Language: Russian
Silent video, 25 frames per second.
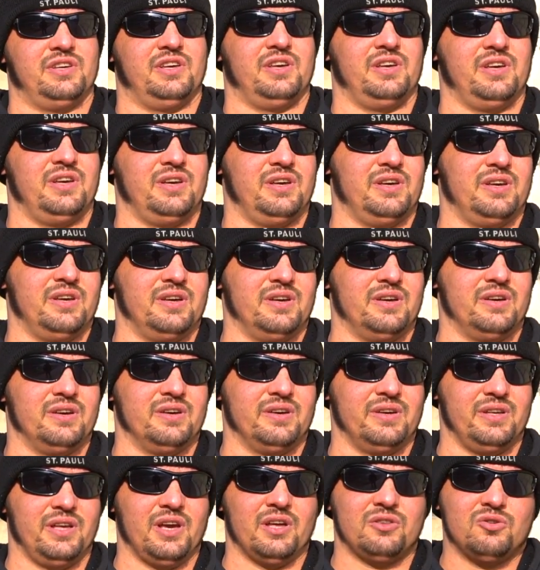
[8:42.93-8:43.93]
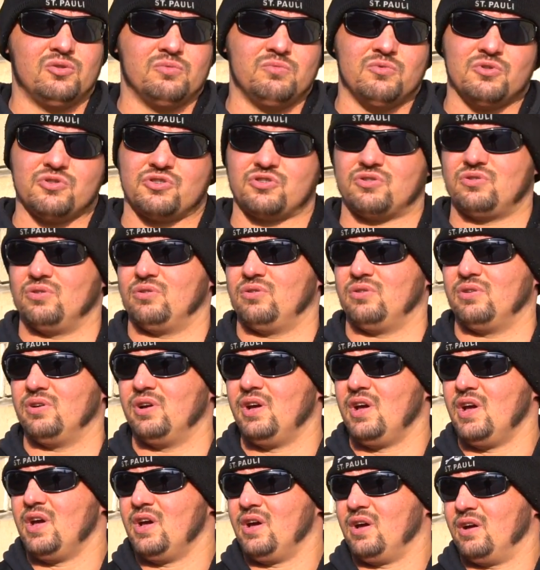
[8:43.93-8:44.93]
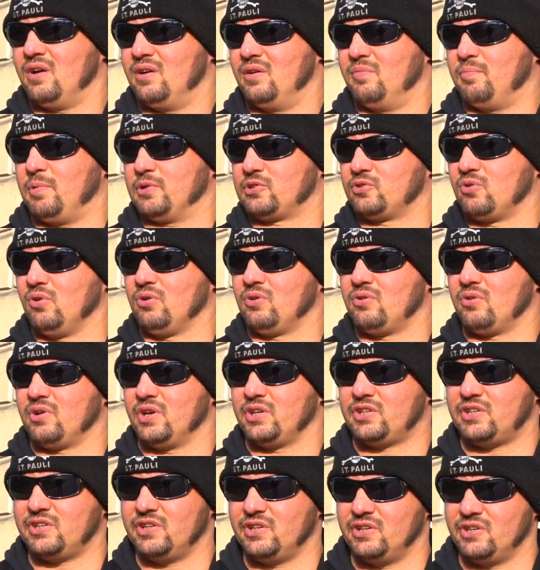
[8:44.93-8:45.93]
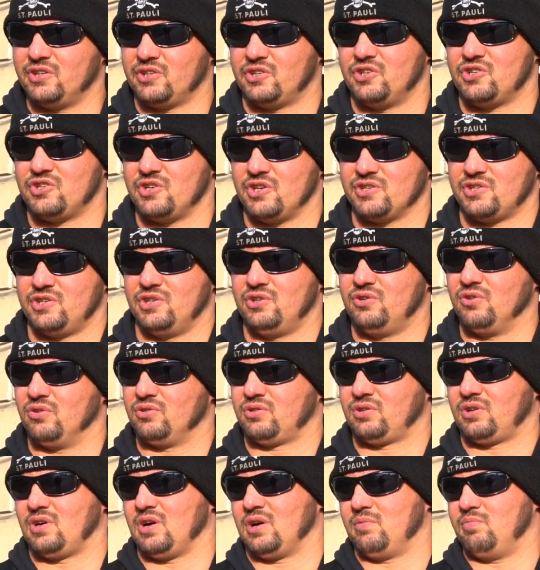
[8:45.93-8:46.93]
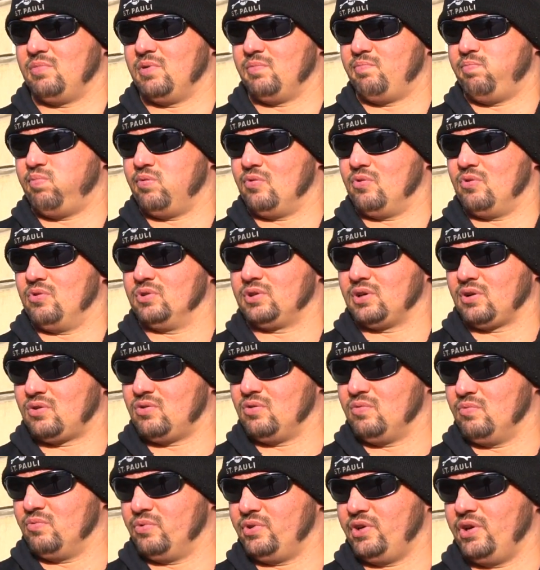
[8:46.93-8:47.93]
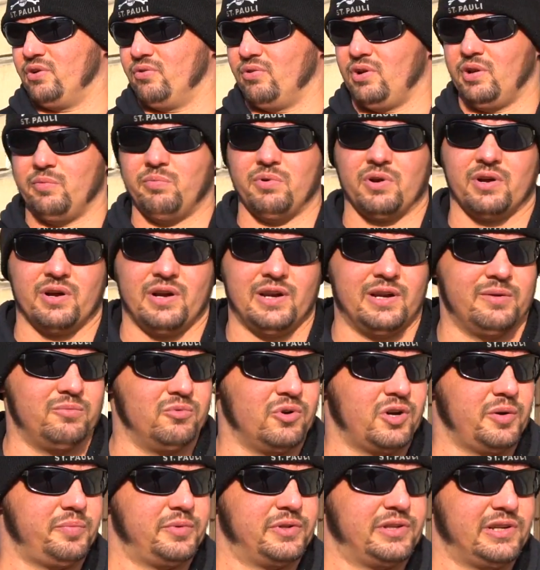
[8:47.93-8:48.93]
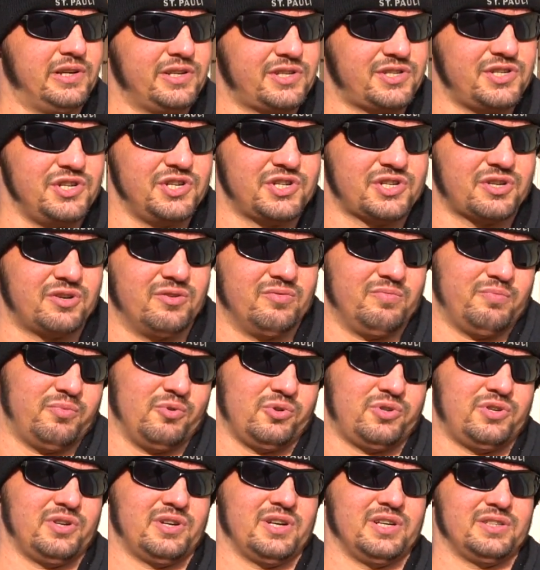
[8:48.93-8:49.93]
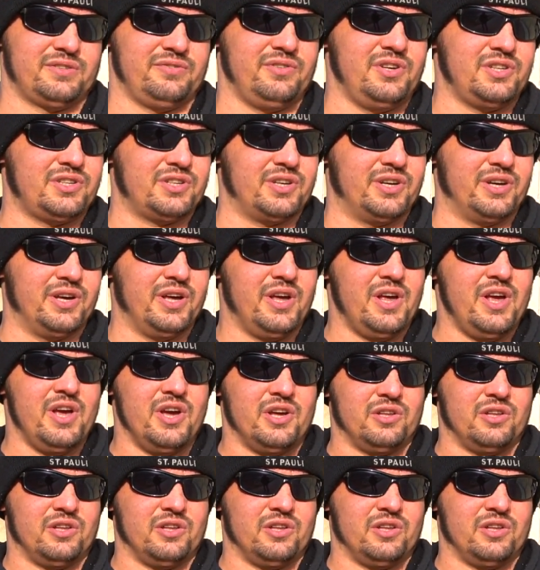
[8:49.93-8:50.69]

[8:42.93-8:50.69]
И э, я думаю, что э, поскольку Россия сейчас идет как бы по такому неолиберальному капиталистическому пути развития,